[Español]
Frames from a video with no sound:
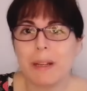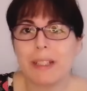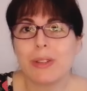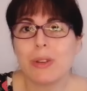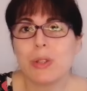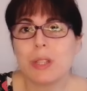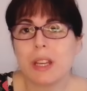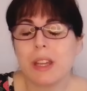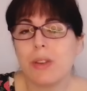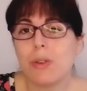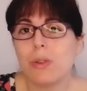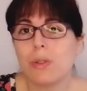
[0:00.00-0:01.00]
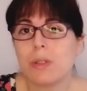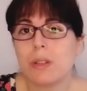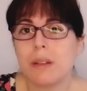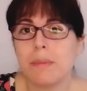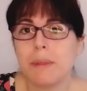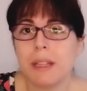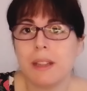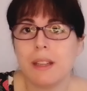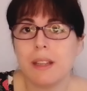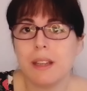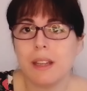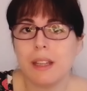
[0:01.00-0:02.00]
parto no se quedó
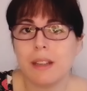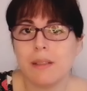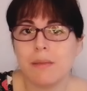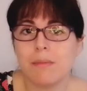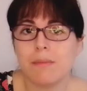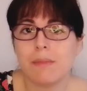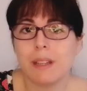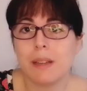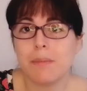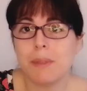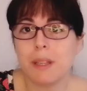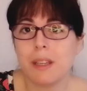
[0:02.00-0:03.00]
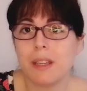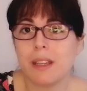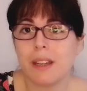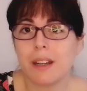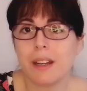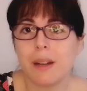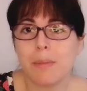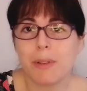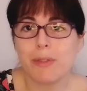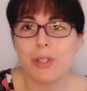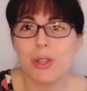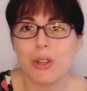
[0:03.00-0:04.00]
solamente en en mi carrera
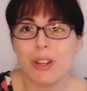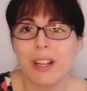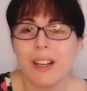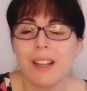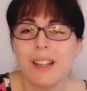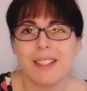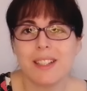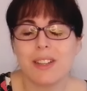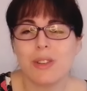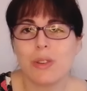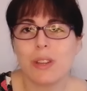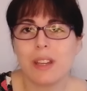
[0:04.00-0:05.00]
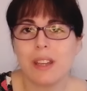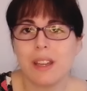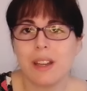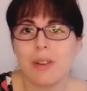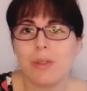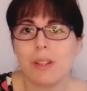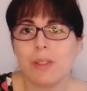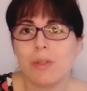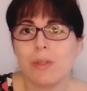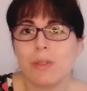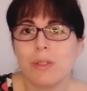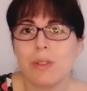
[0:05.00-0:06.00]
profesional, sino que
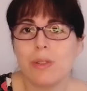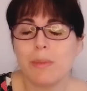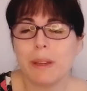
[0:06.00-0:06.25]
cuando yo